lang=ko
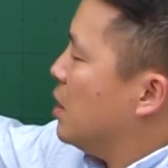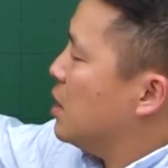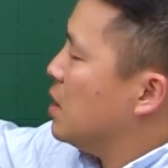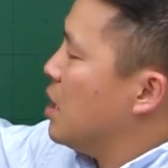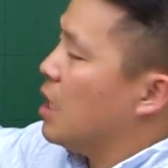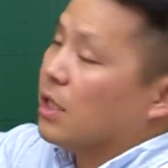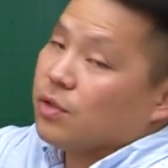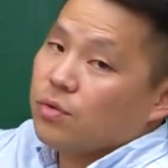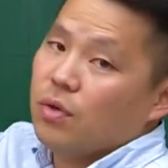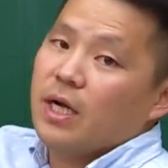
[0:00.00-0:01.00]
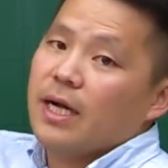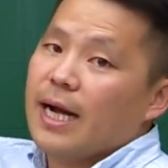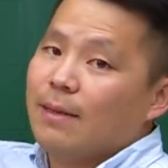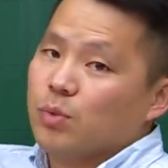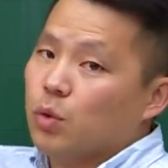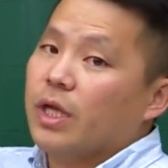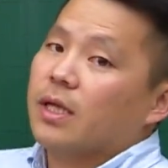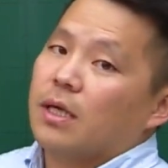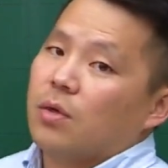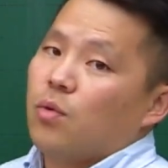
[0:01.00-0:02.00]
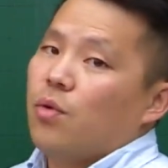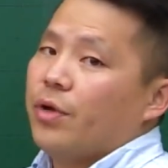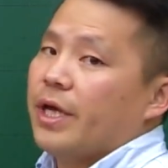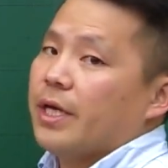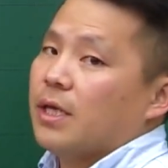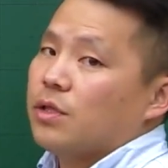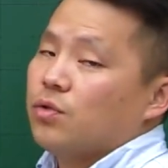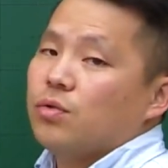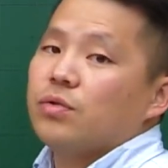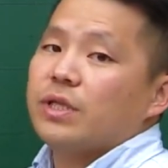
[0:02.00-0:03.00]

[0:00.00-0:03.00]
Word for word: 증가가 아니고 감소된다라고 얘기할 수